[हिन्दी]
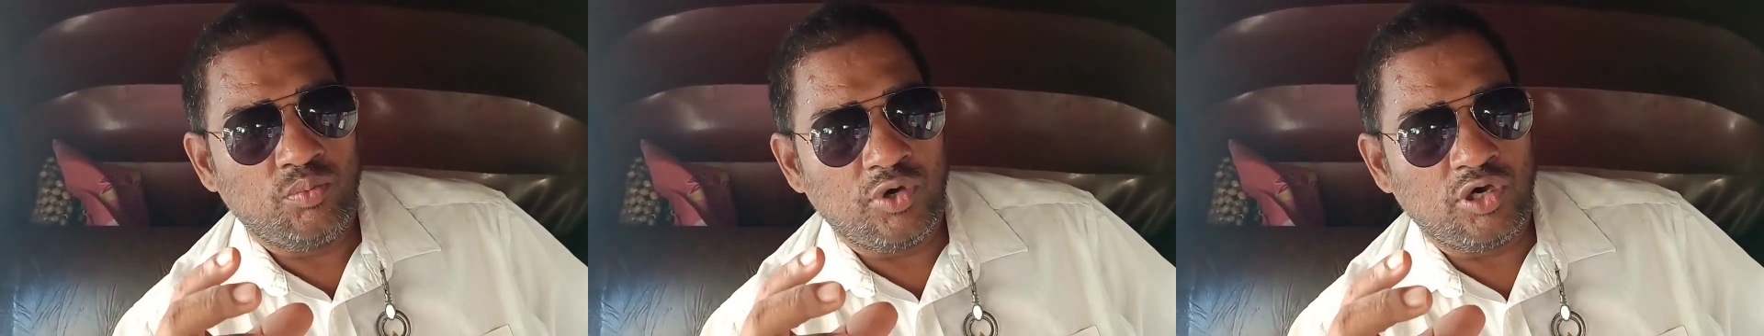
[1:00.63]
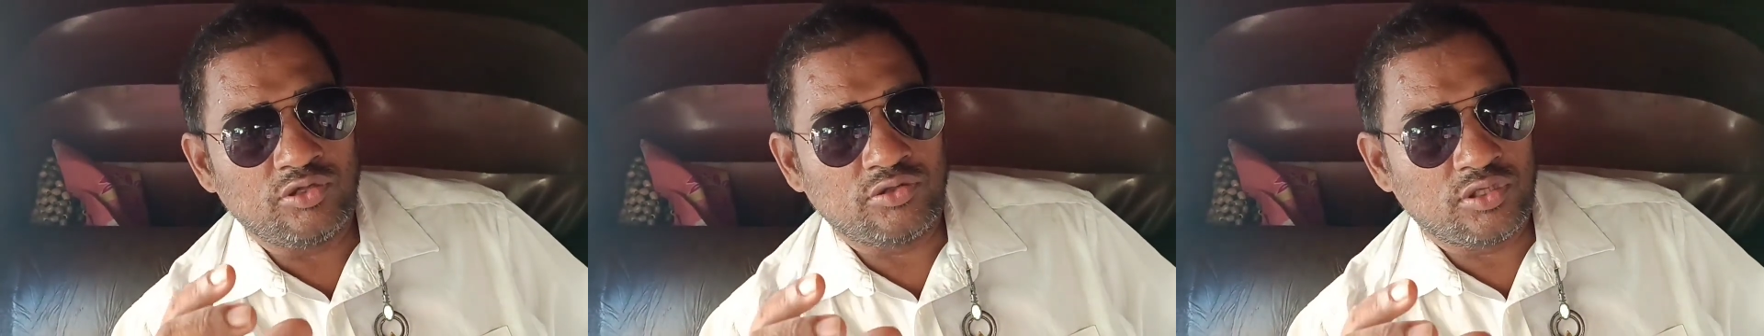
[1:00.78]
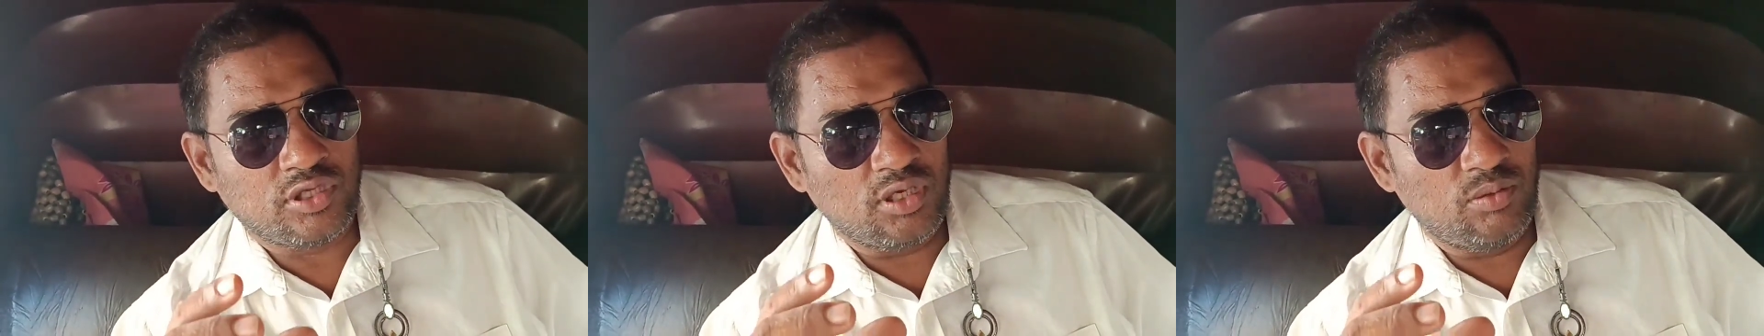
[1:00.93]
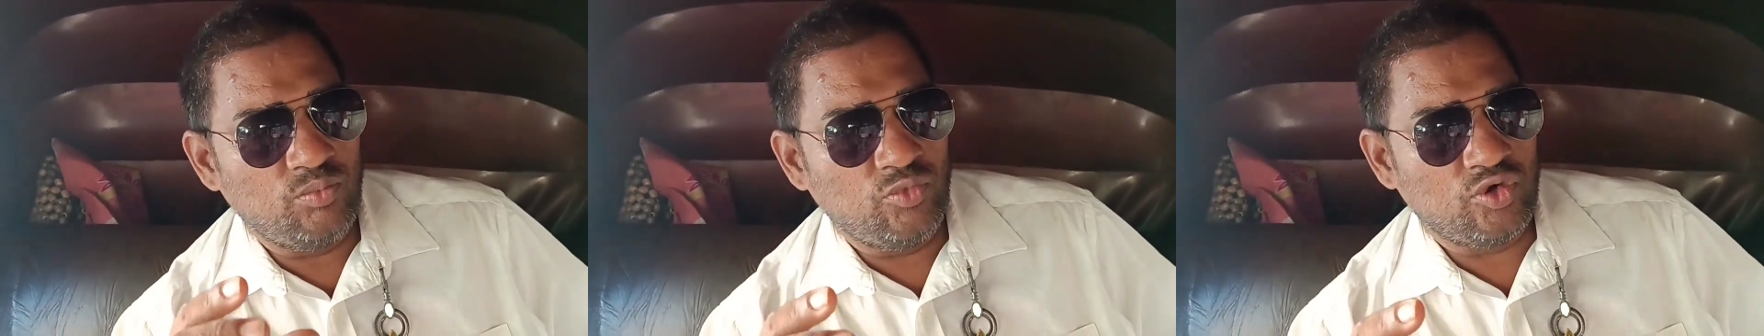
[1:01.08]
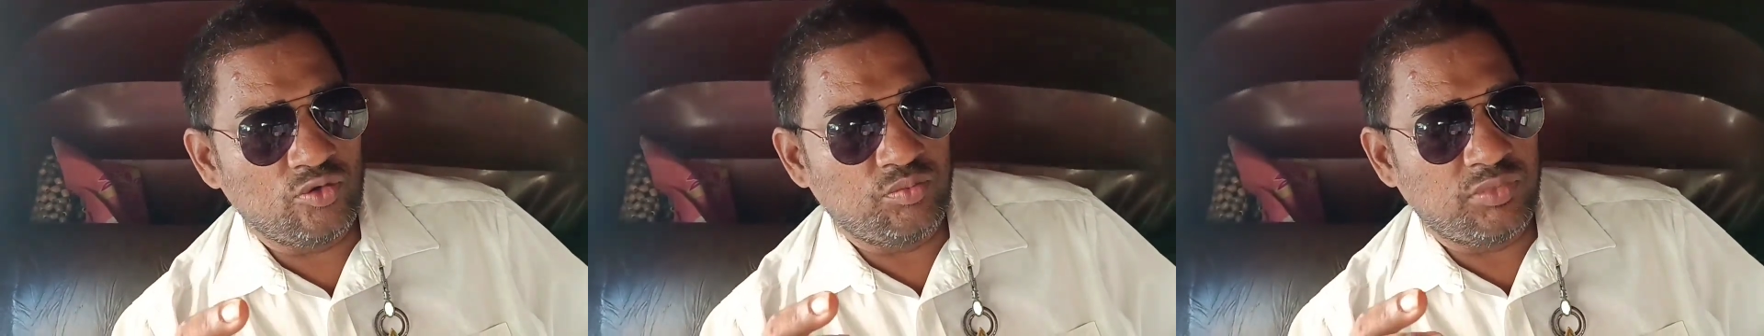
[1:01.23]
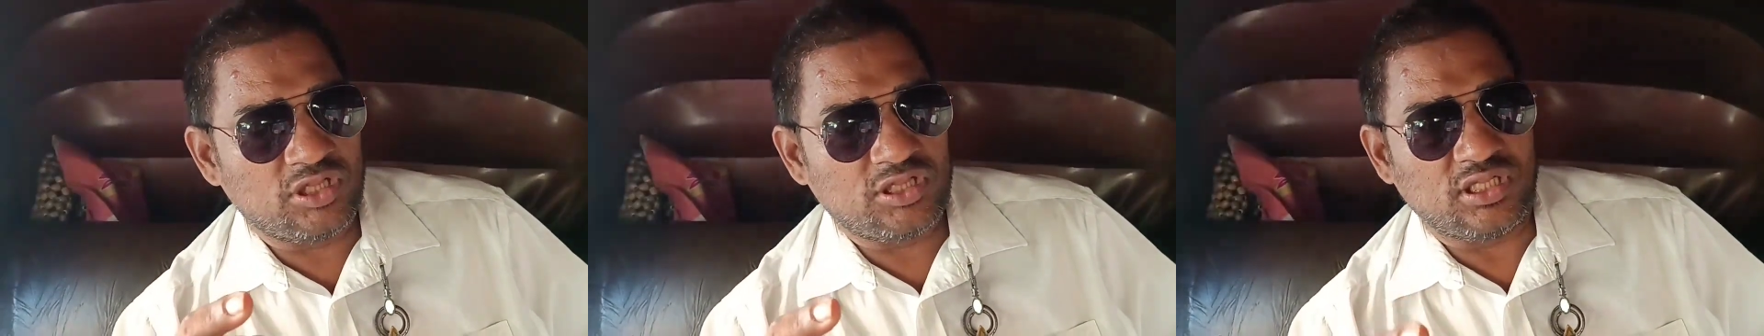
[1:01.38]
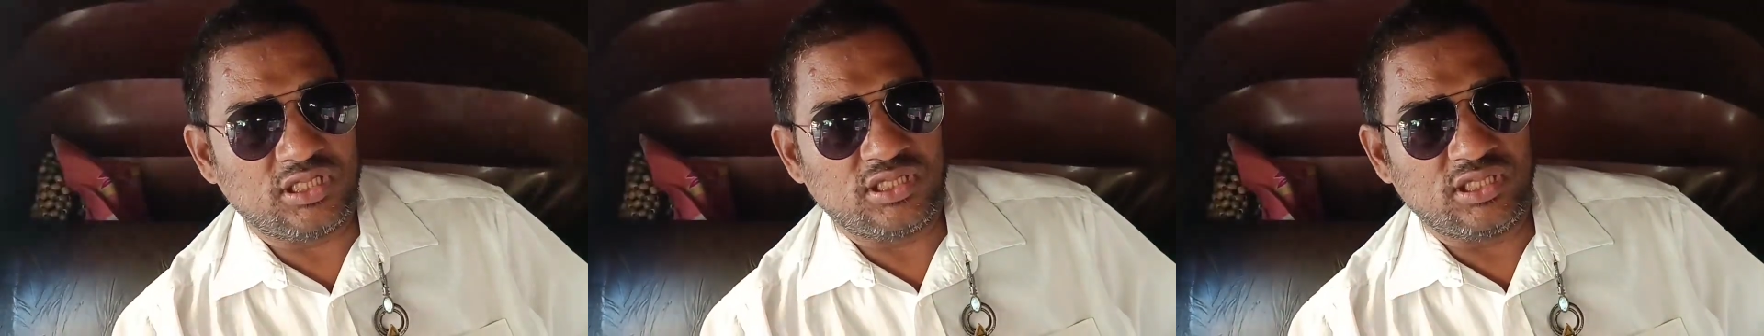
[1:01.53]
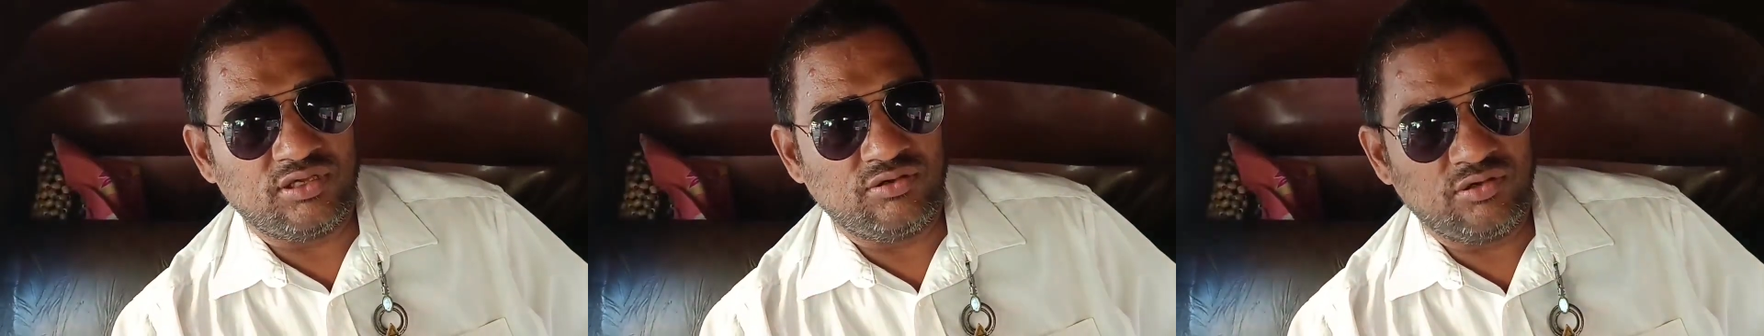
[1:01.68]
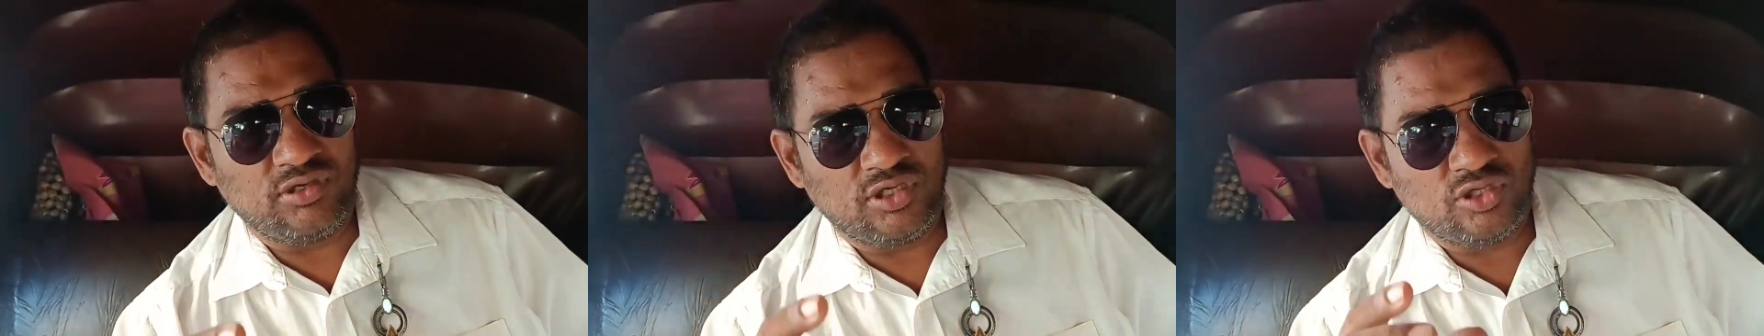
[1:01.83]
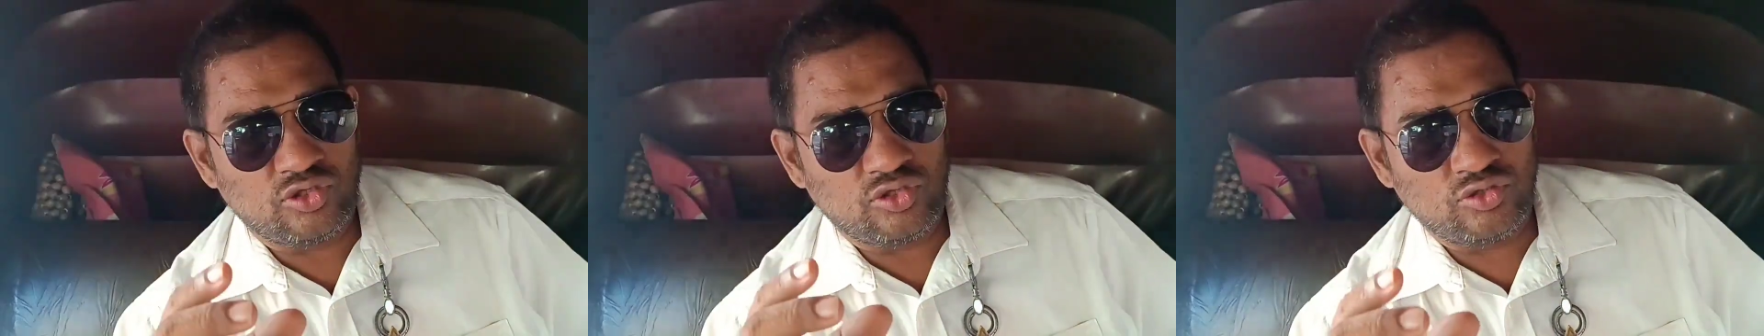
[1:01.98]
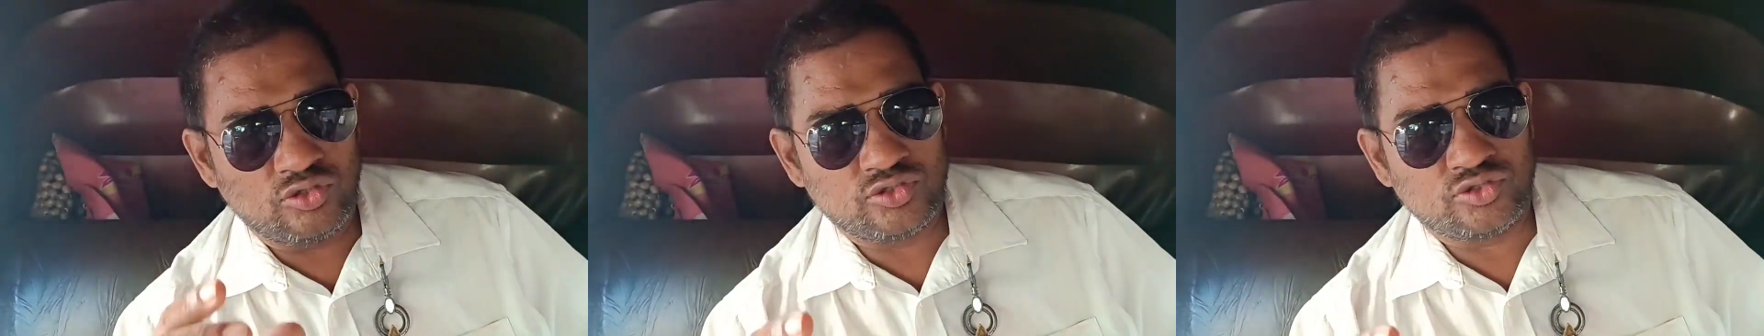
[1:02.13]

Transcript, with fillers: बहुत कम लोग बताते होंगे तो